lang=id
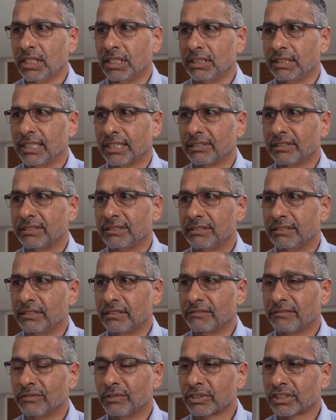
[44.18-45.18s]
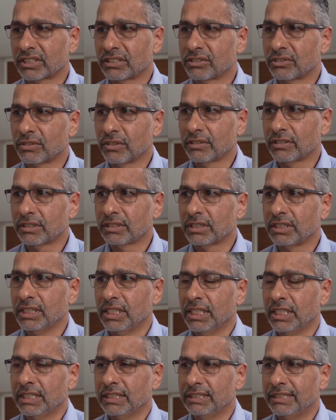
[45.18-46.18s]
de jompo lekwan
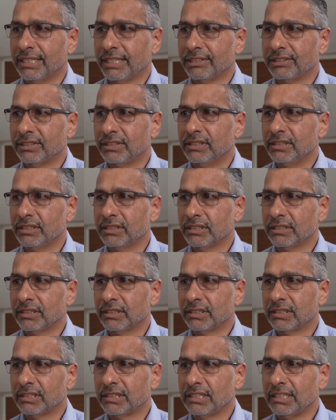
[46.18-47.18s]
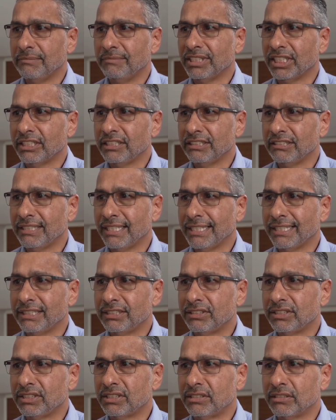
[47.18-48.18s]
yo yo de
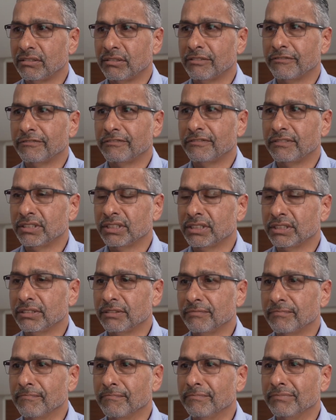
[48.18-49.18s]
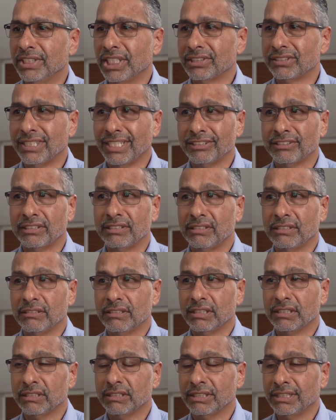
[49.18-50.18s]
fa amos de a
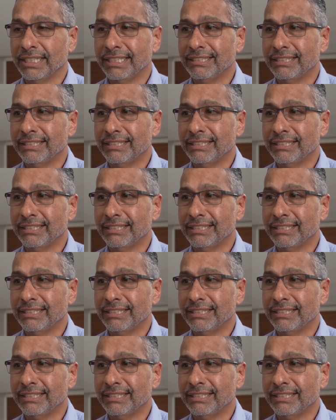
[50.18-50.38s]
jeng.